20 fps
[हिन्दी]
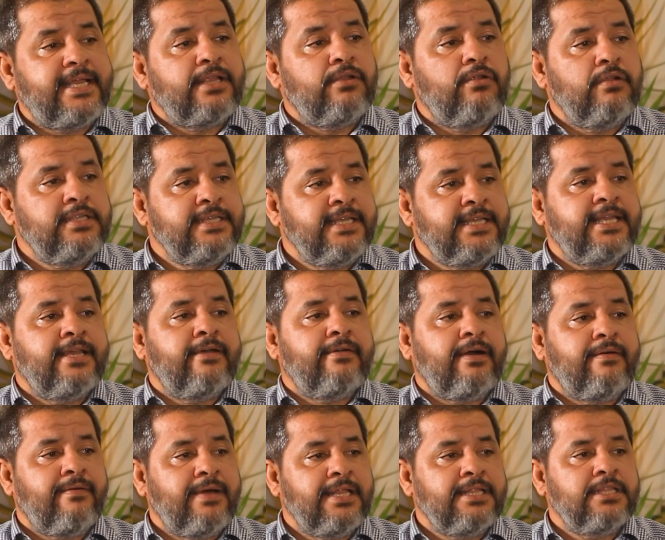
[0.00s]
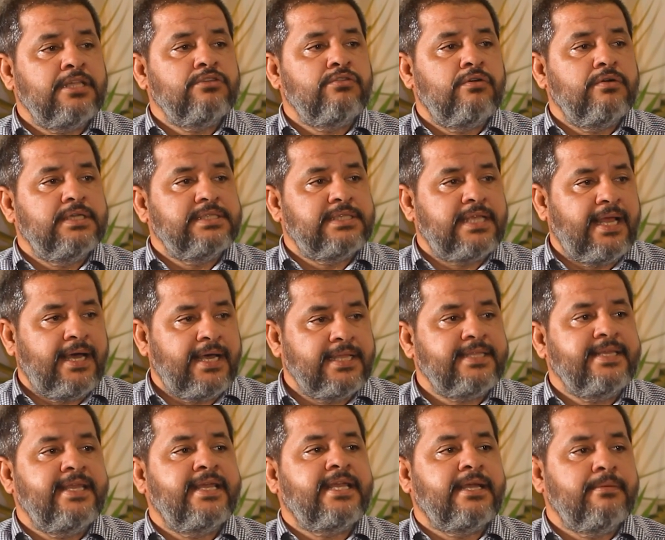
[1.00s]
टेक्नोलॉजी के हवाले से जो इसराहत
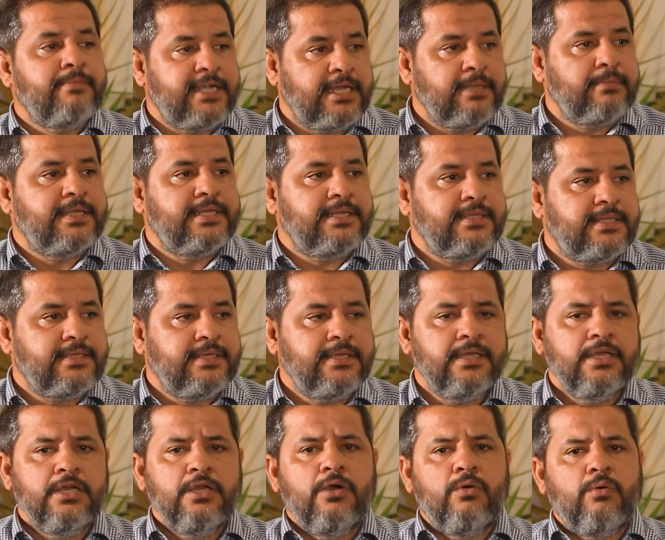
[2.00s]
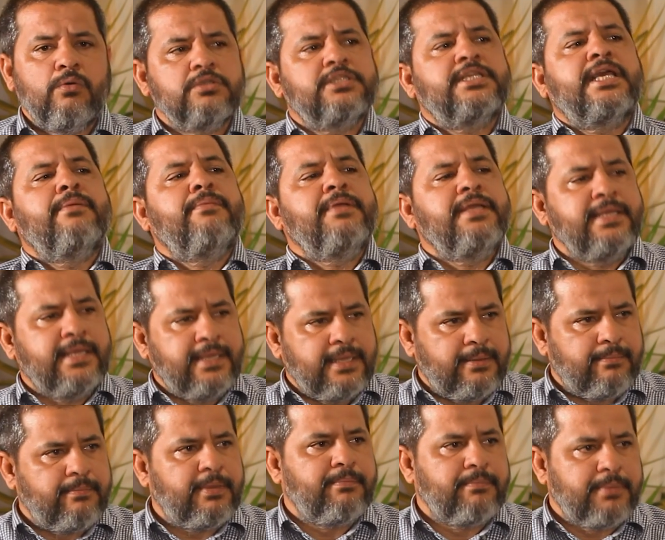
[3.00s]
की कमेटी बनी थी अच्छा। उसके भी
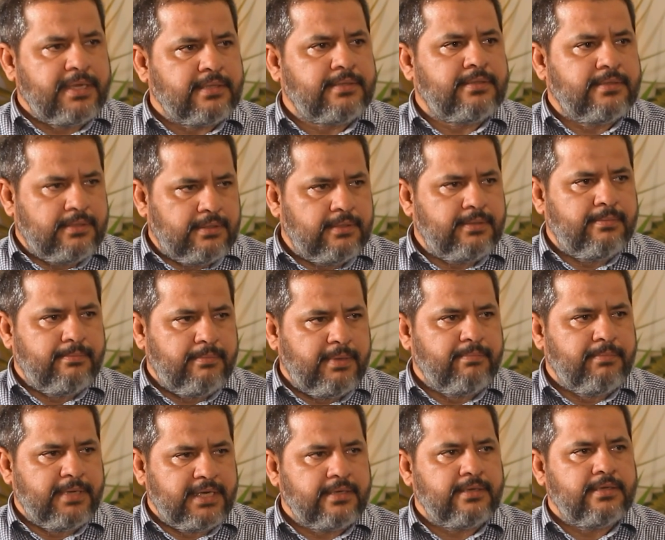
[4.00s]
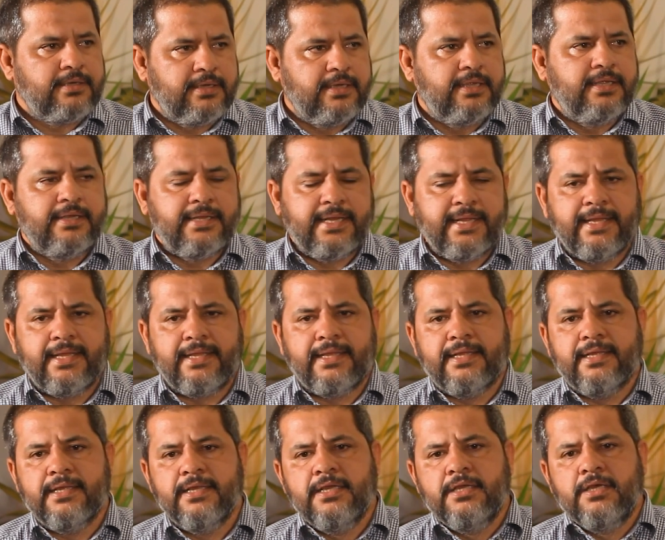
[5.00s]
ये मेंबर मेंबर रहे
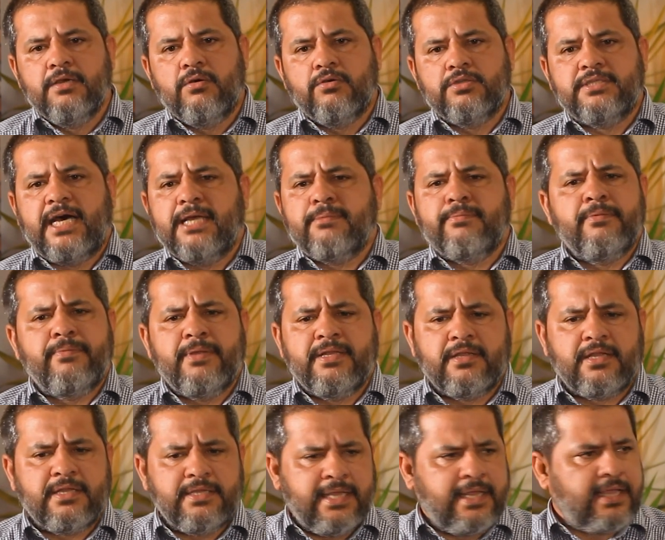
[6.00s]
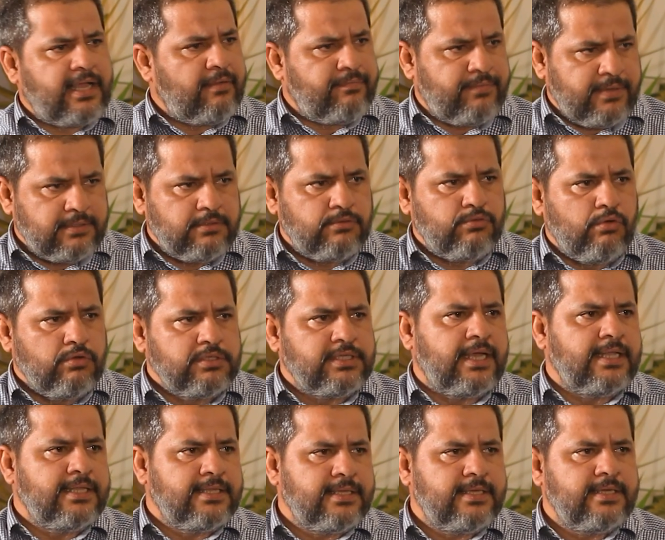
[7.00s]
हैं और साथ में फिर ये काफ़ी दो
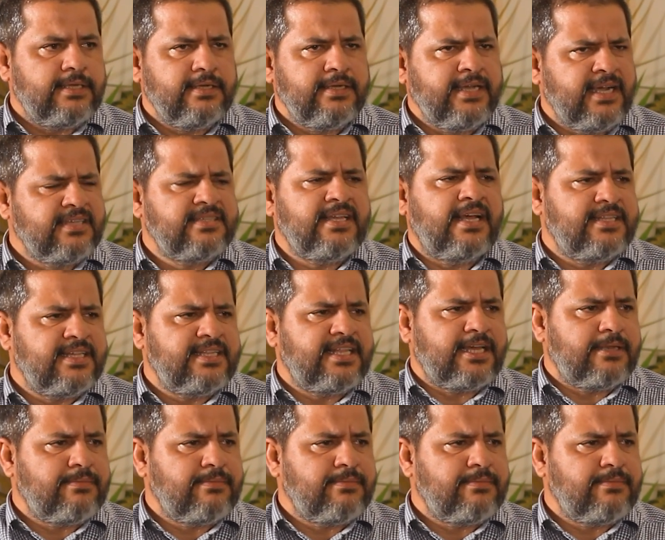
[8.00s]
साल से डेढ़ साल मेरा